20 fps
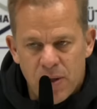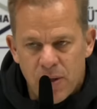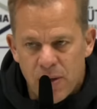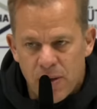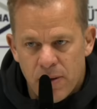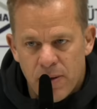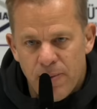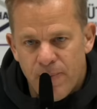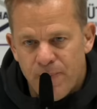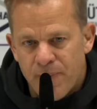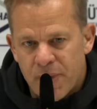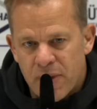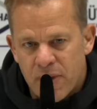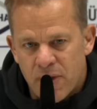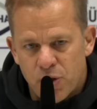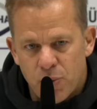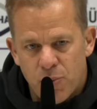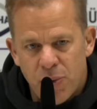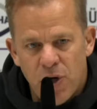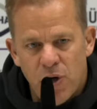ähm,
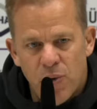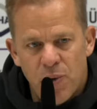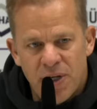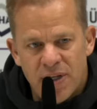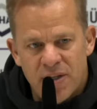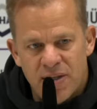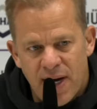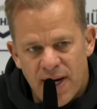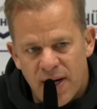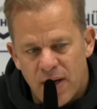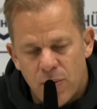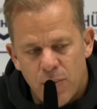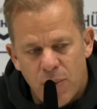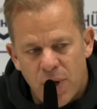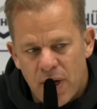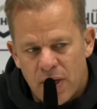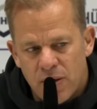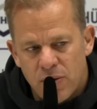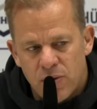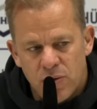das Spiel über die Zeit
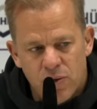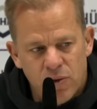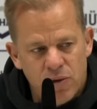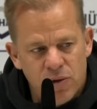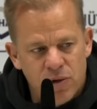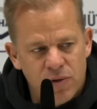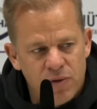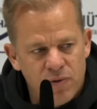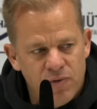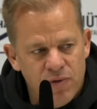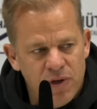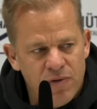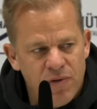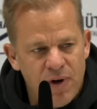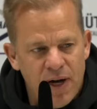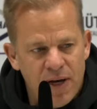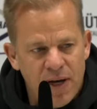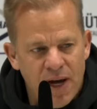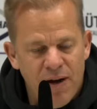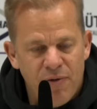gebracht und wir
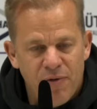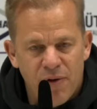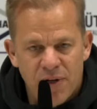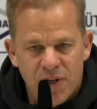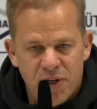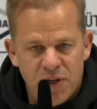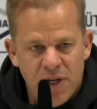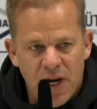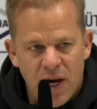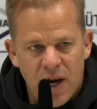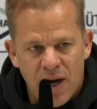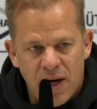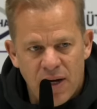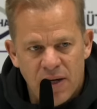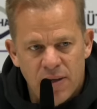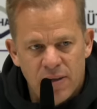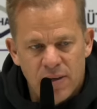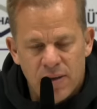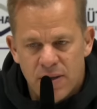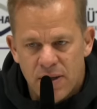waren einfach nicht in der
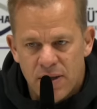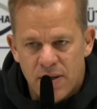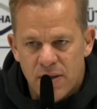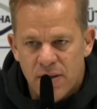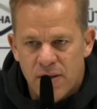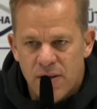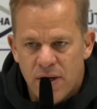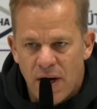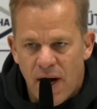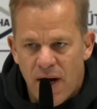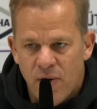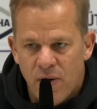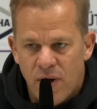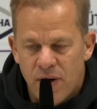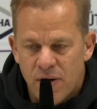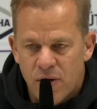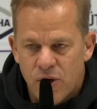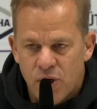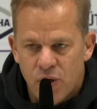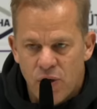Lage, dann die eine oder
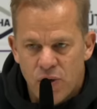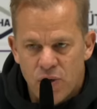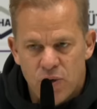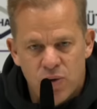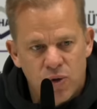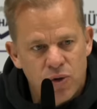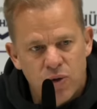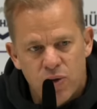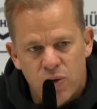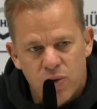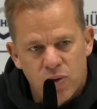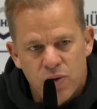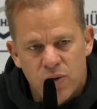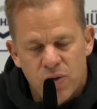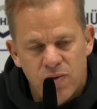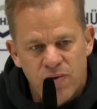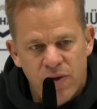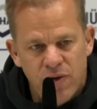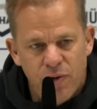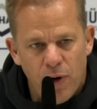andere Chance noch zu
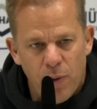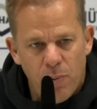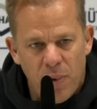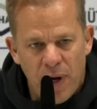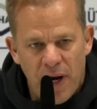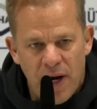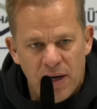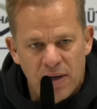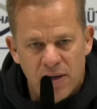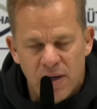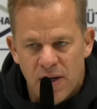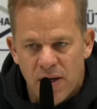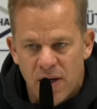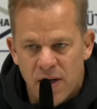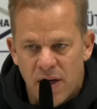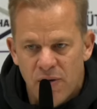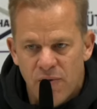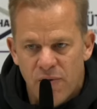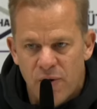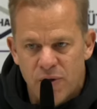nutzen, wie von Park, der dann
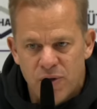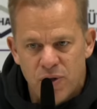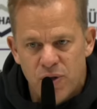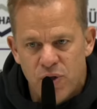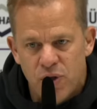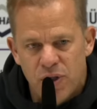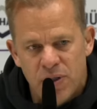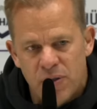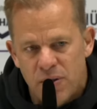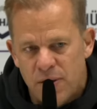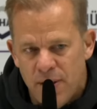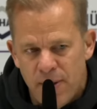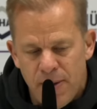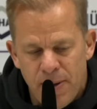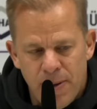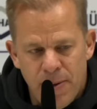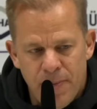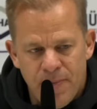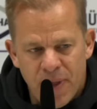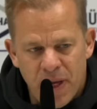an Pfosten schießt.
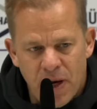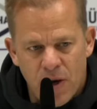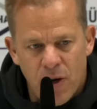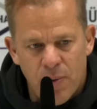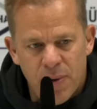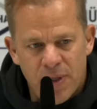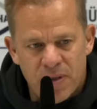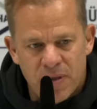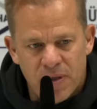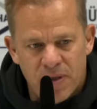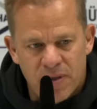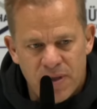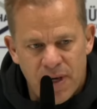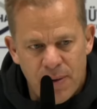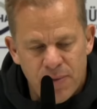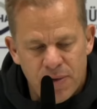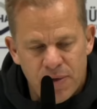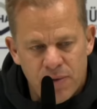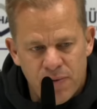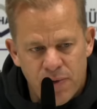Ich glaube,
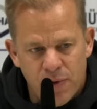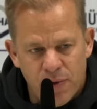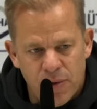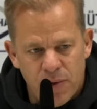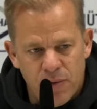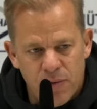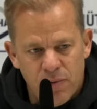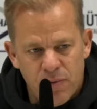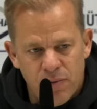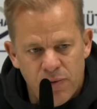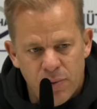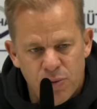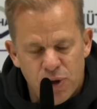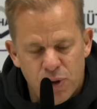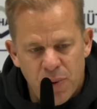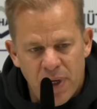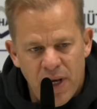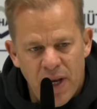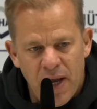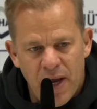insgesamt von, vom
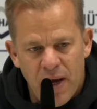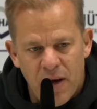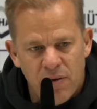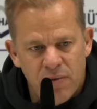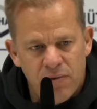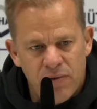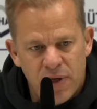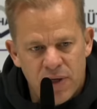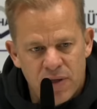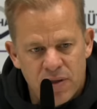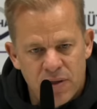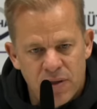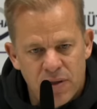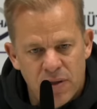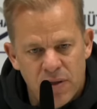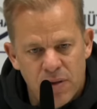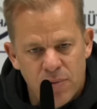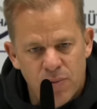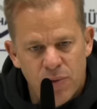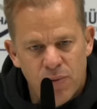Spiel her wäre es
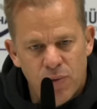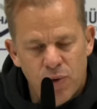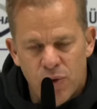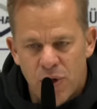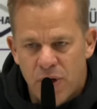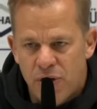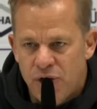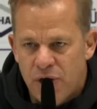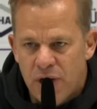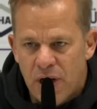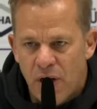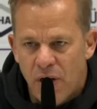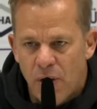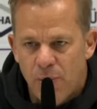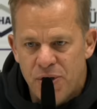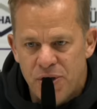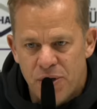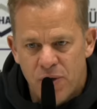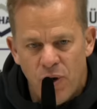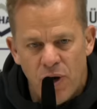äh, mit dem Unentschieden,
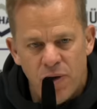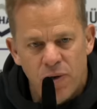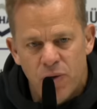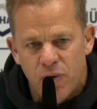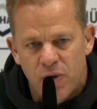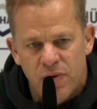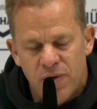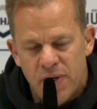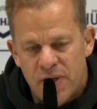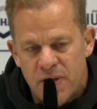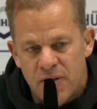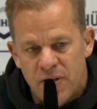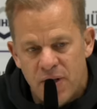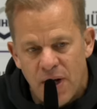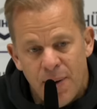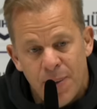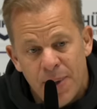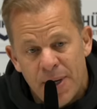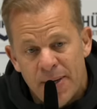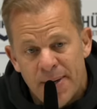glaube ich, in Ordnung gewesen.
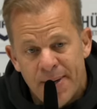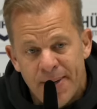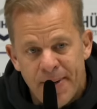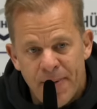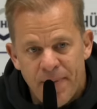Aber